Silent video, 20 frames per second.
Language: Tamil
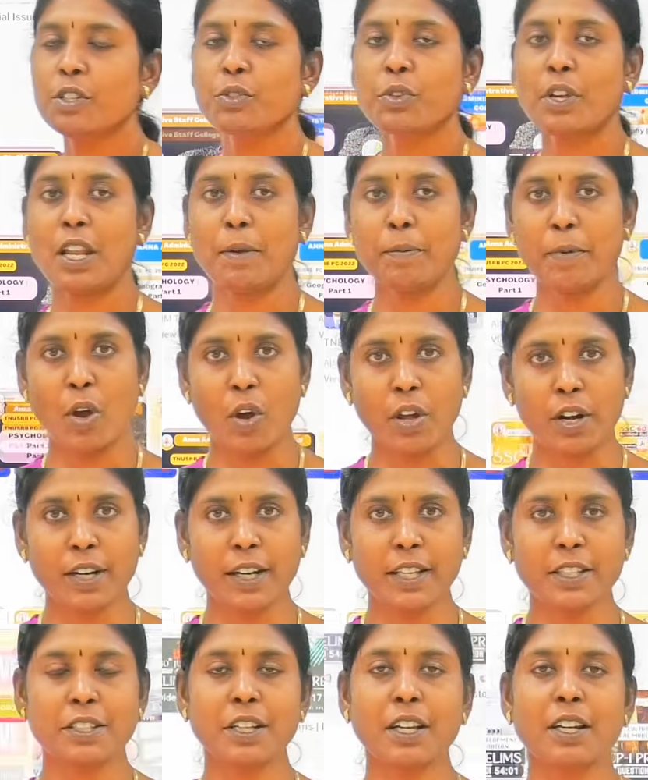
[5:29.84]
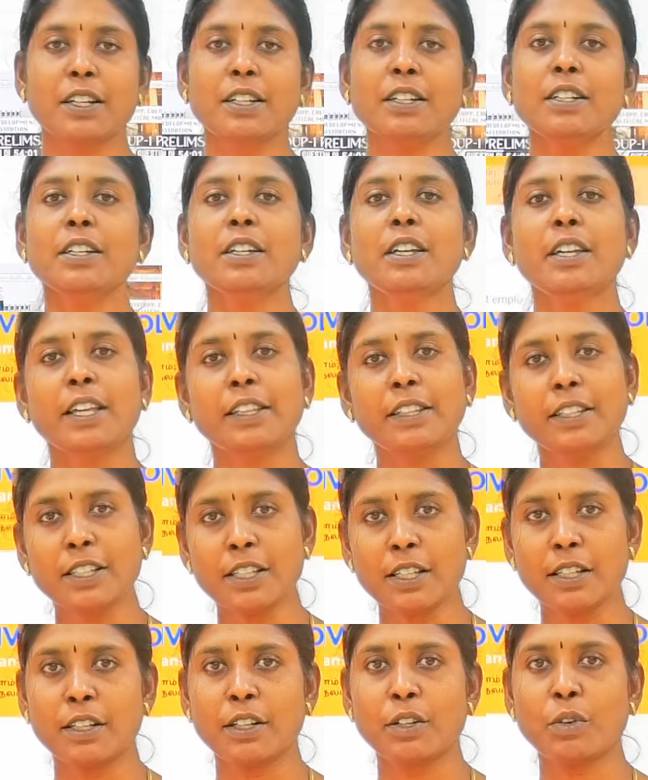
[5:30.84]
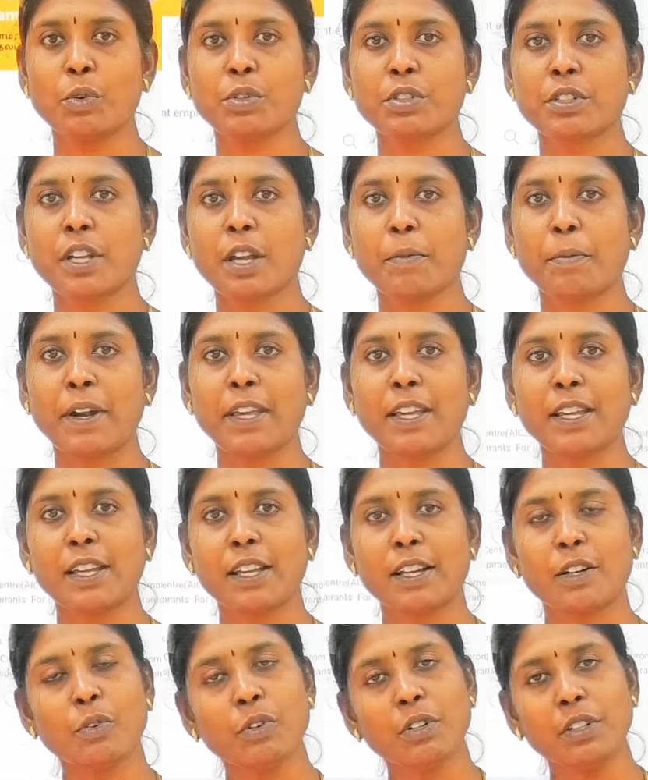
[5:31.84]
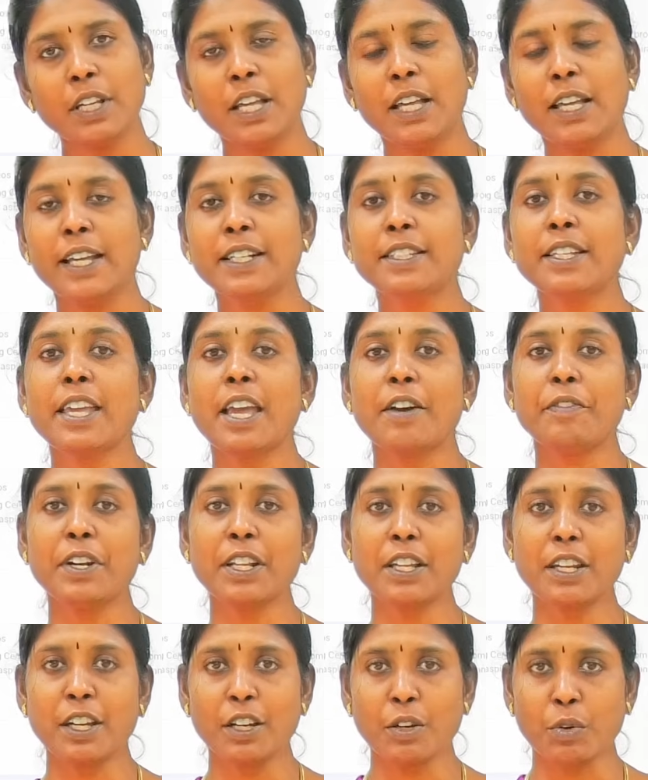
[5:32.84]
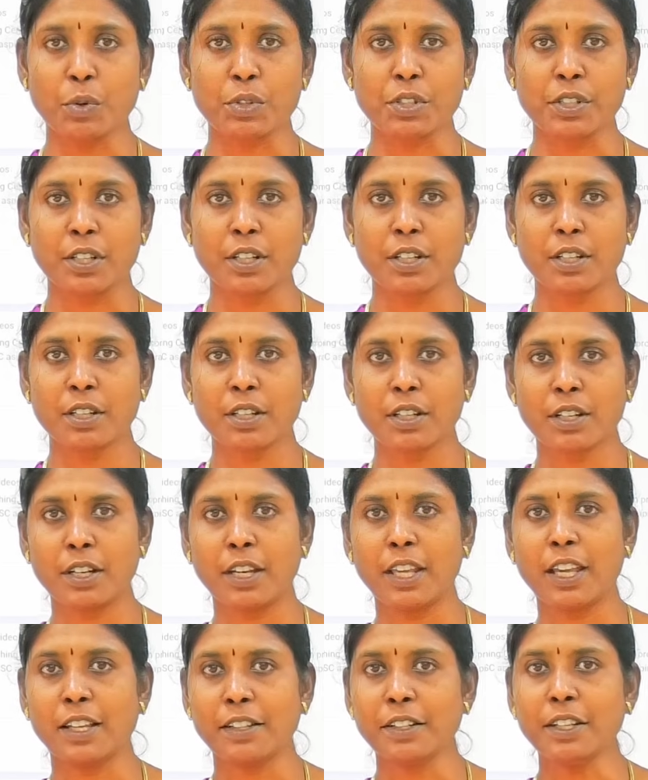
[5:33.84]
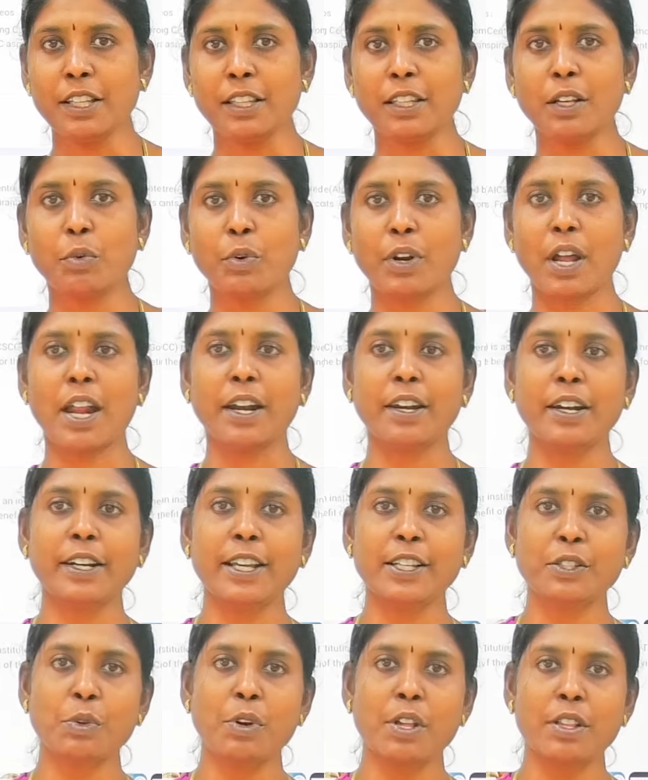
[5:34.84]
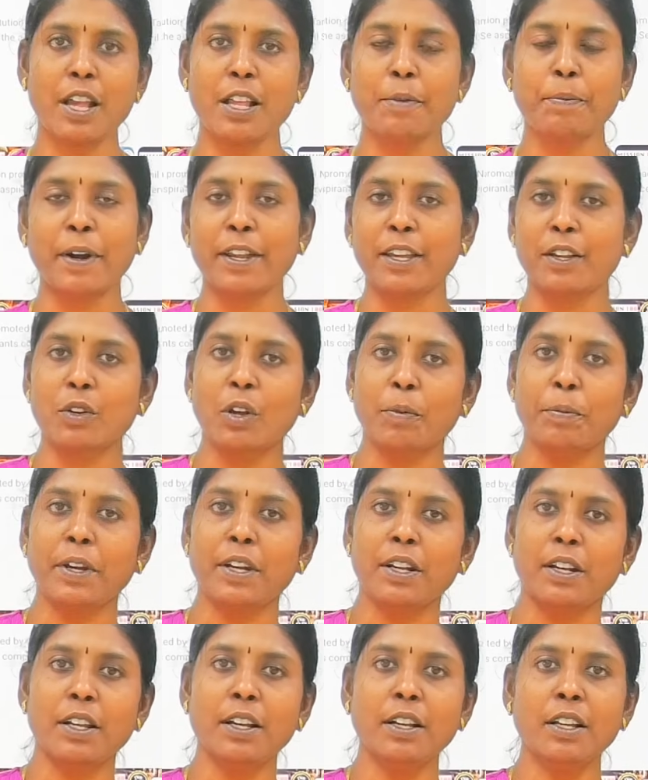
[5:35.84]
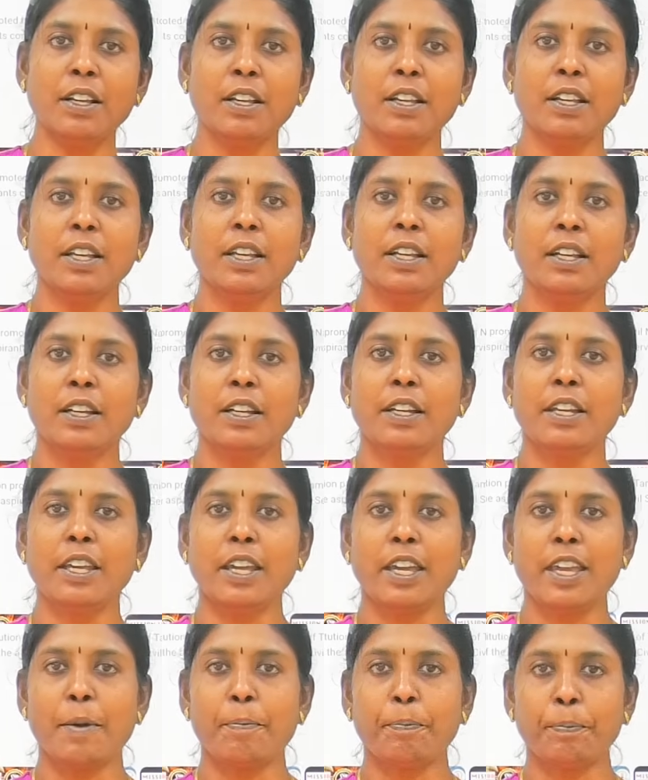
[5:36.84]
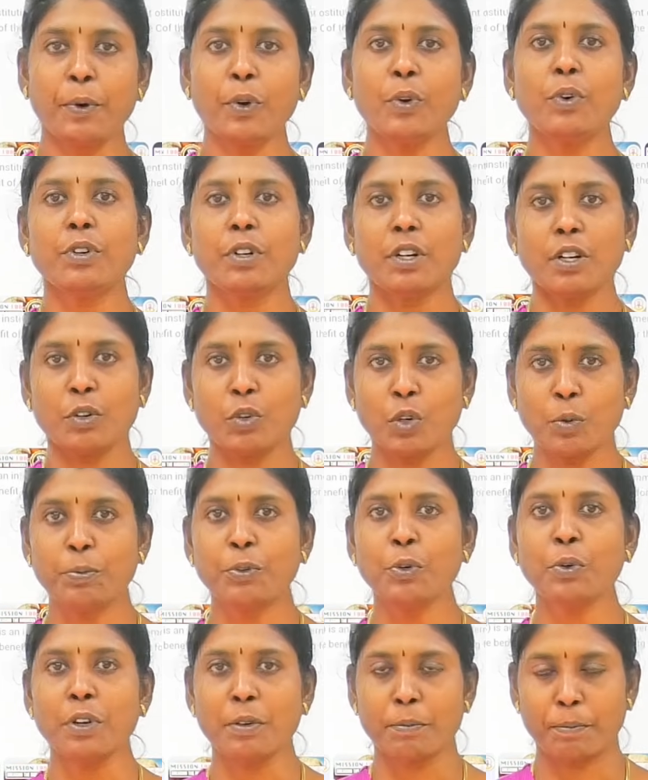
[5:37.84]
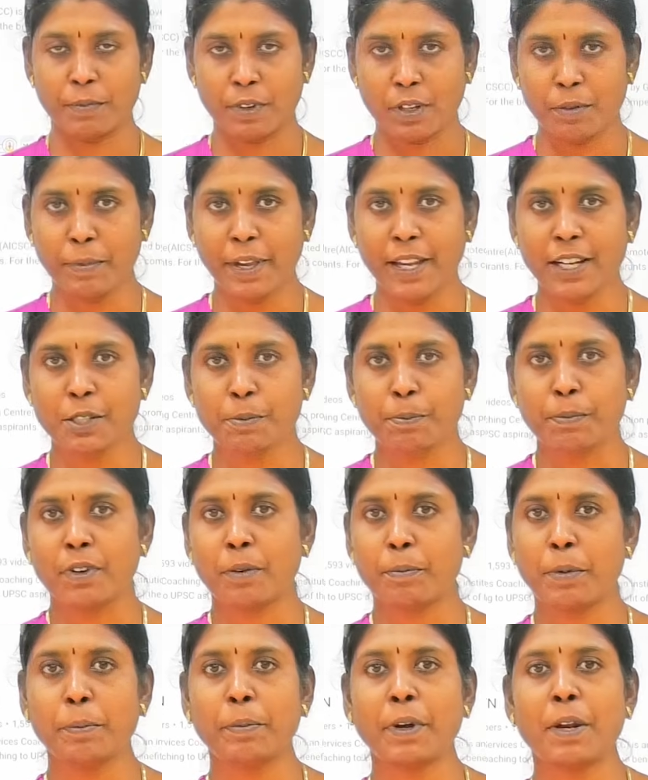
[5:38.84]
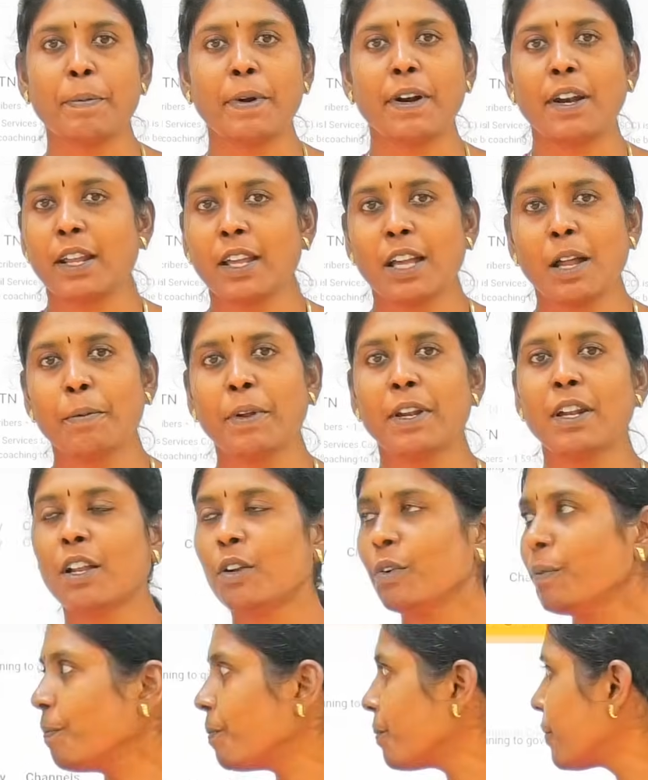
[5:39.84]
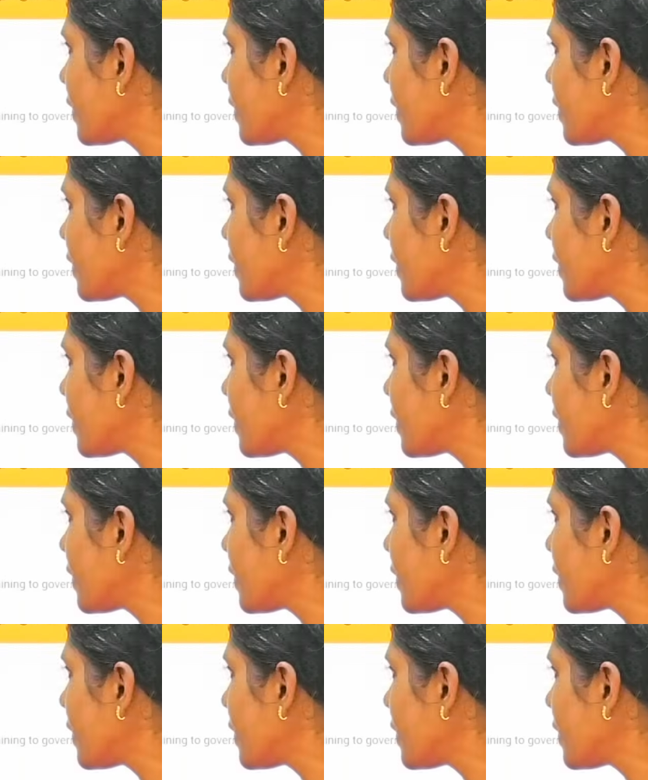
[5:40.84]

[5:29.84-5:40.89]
ஸோ எல்லாமே ஆர்கனைஸ்டாக இருக்குது எந்த கோர்ஸ் நீங்கள் படிக்கிறீங்களோ இட்ஸ் அ எவர் கிரீன் கோர்ஸ் நீங்கள் வந்து இந்த ஒரு ஹண்ட்ரட் டேஸ்க்குள்ளே தான் படிக்கணும் அப்படின்னு இல்லை நீங்கள் எப்போ குரூப் டூ மெயின்ஸ் ப்ரிப்பேர் பண்ணுறீங்க அப்படின்னாலும்